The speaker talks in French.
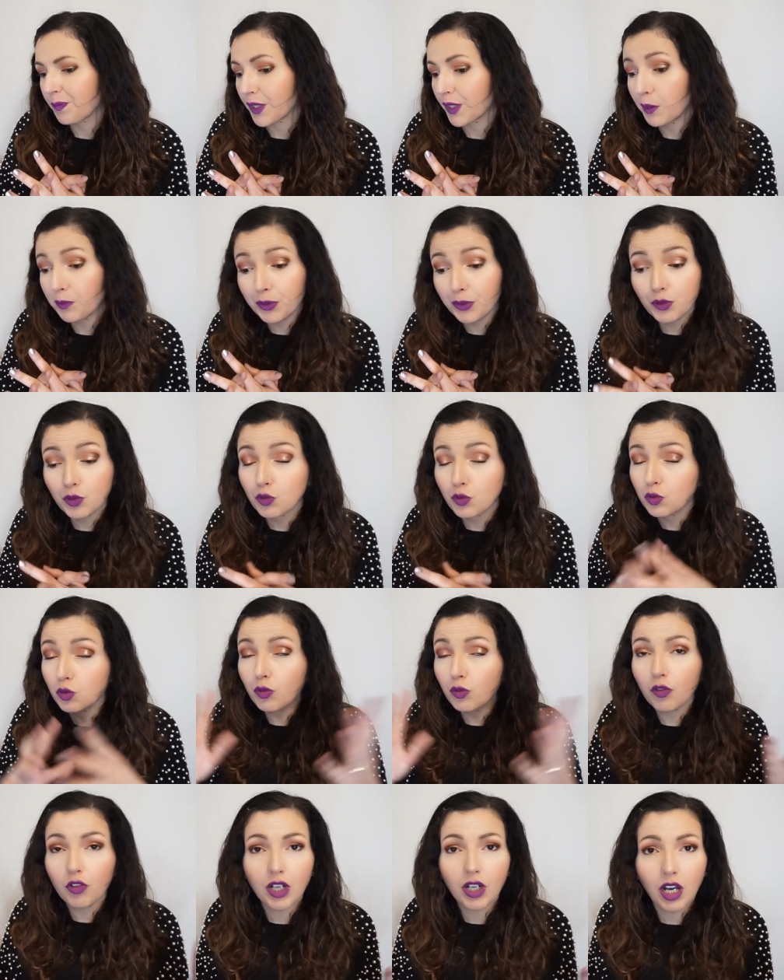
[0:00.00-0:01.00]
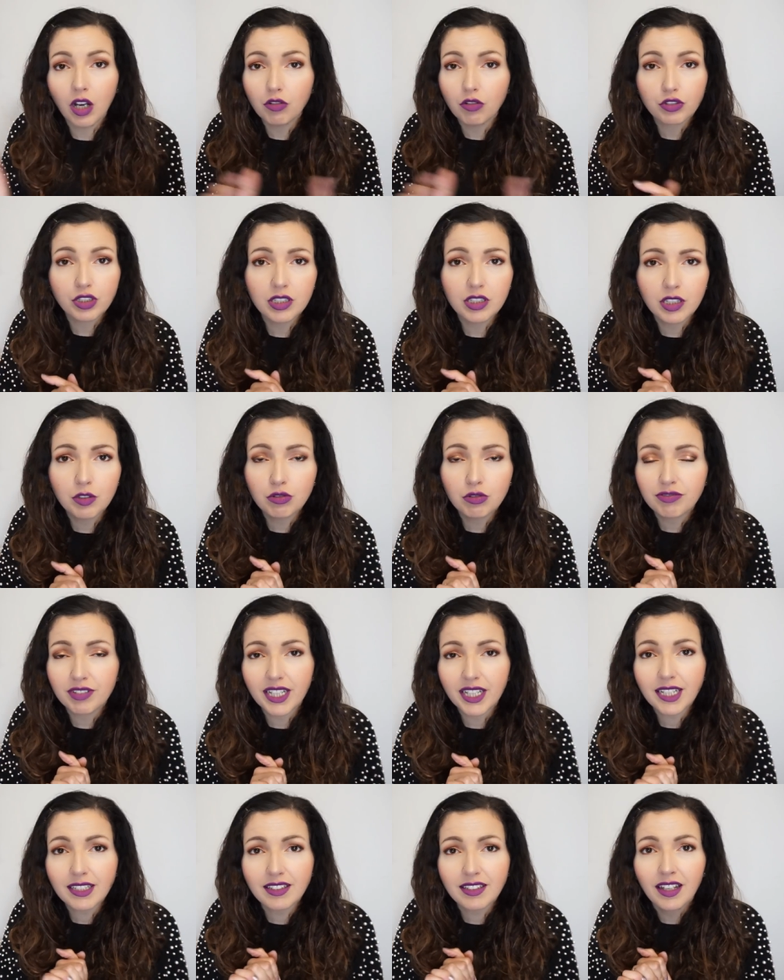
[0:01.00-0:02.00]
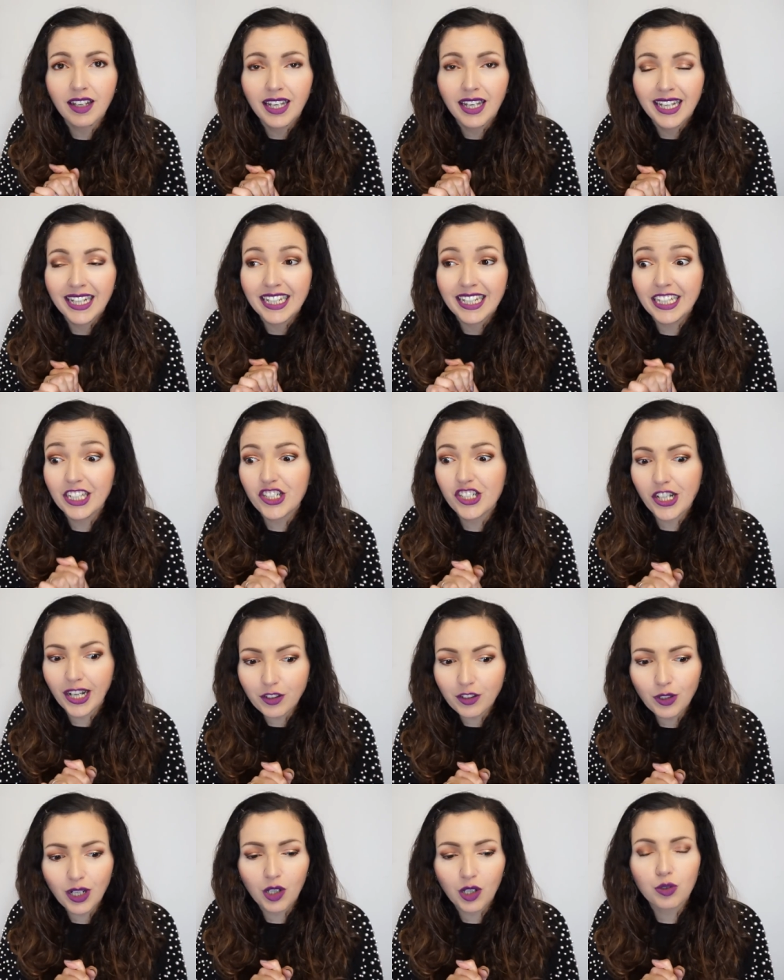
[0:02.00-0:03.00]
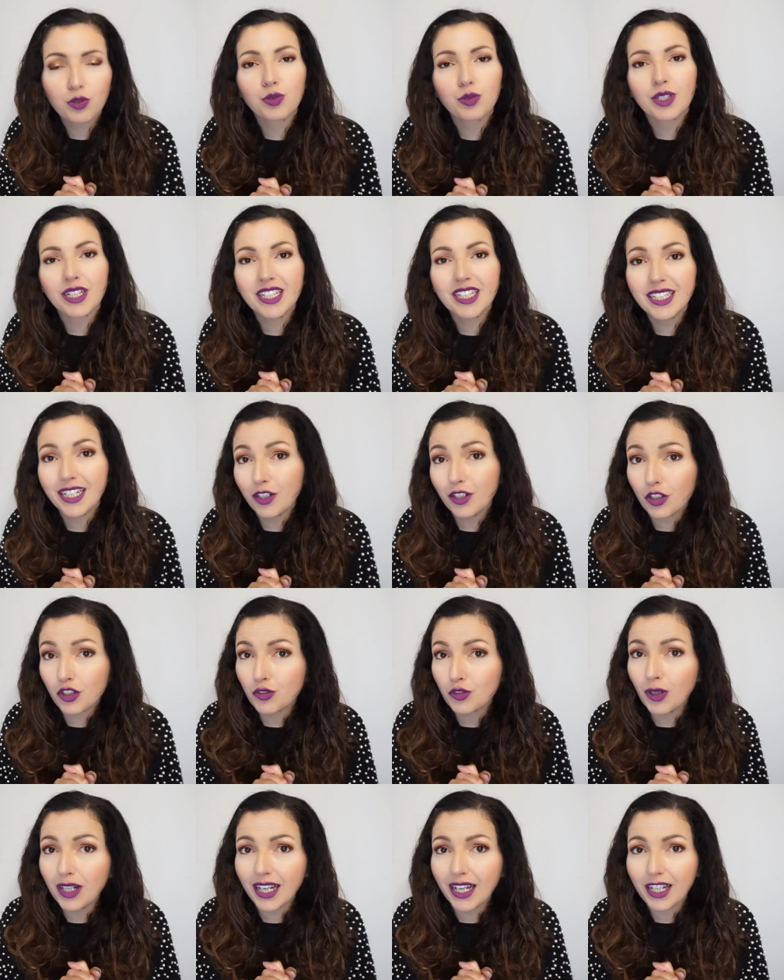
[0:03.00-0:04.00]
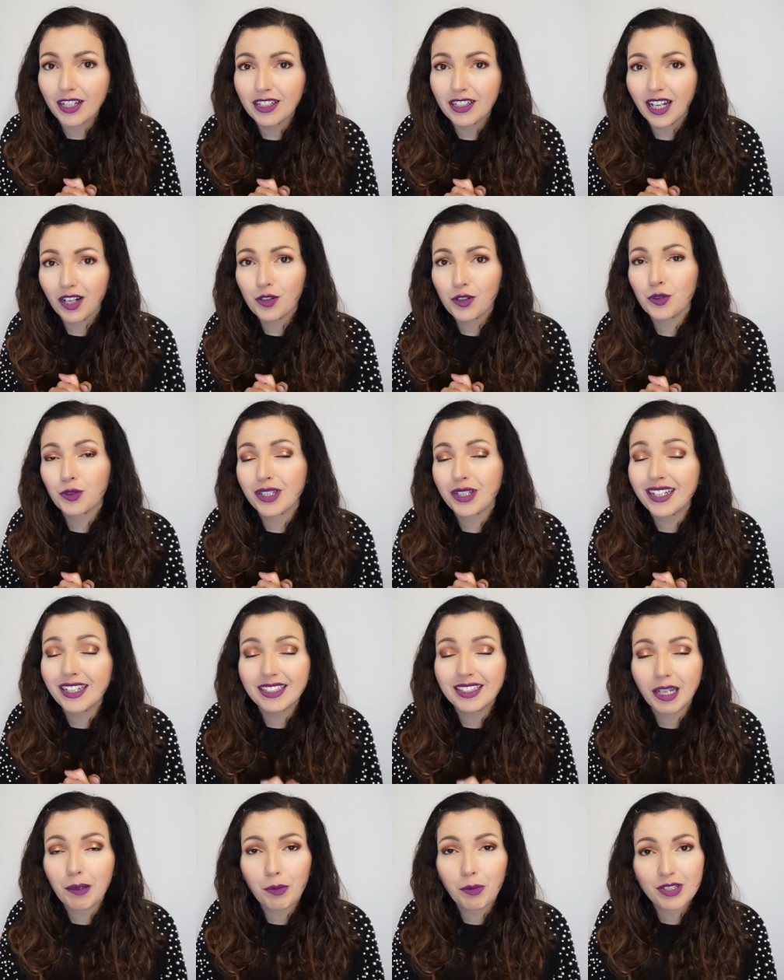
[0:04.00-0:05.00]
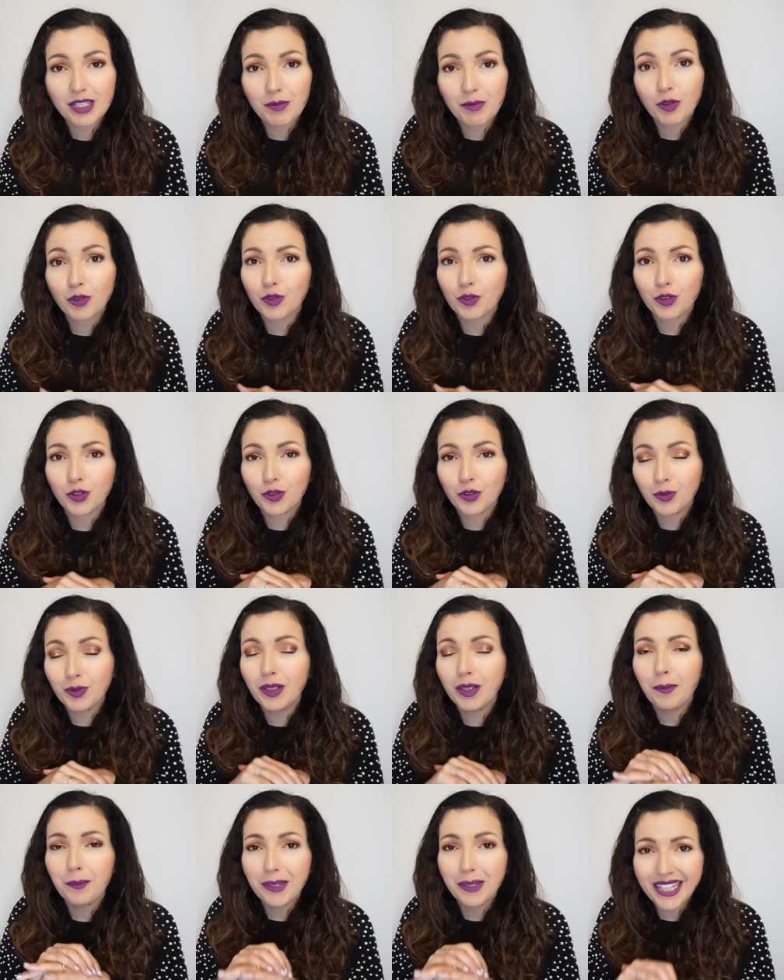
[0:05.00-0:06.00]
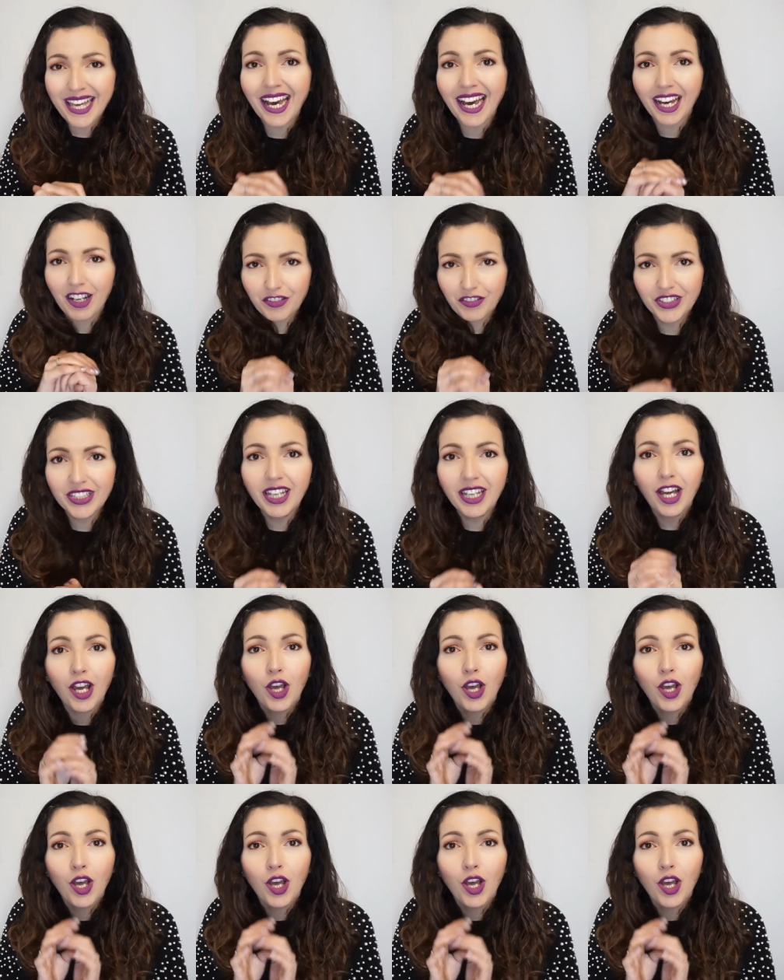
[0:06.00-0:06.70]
et puis du coup voilà on s'est découverte et j'ai hâte de la rencontrer d'ailleurs je dois la, rencontrer très prochainement donc je suis méga ravie